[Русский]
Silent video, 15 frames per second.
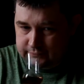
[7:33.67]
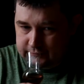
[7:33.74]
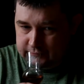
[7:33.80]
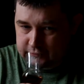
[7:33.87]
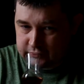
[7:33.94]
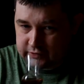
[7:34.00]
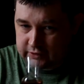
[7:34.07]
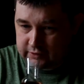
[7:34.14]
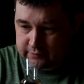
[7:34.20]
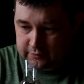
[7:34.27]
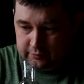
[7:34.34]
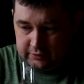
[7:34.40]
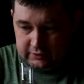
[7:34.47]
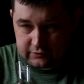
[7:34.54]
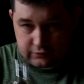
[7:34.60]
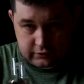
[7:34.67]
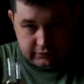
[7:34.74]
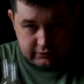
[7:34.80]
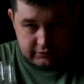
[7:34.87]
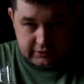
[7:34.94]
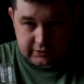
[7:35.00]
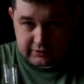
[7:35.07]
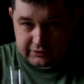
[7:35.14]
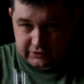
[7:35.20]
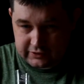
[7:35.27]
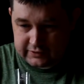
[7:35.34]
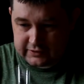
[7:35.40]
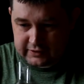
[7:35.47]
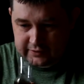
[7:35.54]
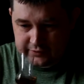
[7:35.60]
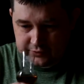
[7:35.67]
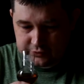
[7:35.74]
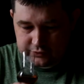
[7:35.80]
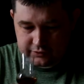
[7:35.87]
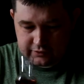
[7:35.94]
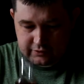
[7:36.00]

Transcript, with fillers: Вот в данный момент, вот я сейчас сравниваю,